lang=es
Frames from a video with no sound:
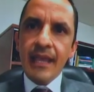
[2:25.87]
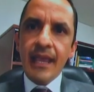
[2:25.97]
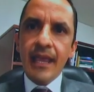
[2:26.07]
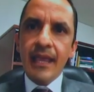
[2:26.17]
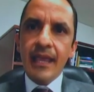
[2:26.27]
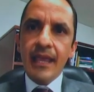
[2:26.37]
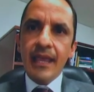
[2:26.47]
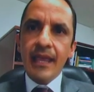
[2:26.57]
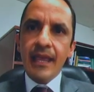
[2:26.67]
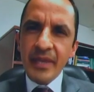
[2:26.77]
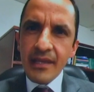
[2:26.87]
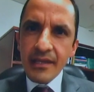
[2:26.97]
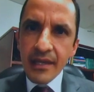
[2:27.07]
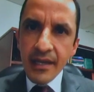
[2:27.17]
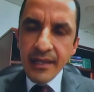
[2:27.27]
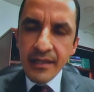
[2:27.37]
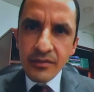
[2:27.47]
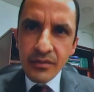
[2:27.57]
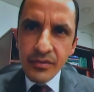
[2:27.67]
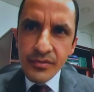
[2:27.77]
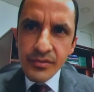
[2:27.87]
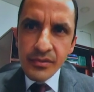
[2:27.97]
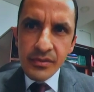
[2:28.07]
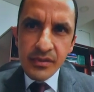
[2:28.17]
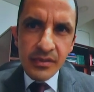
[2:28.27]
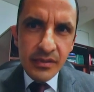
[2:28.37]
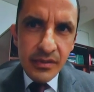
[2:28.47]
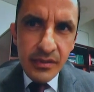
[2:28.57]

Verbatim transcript: eh, perdóname, eh, Alejandro. Funcionado este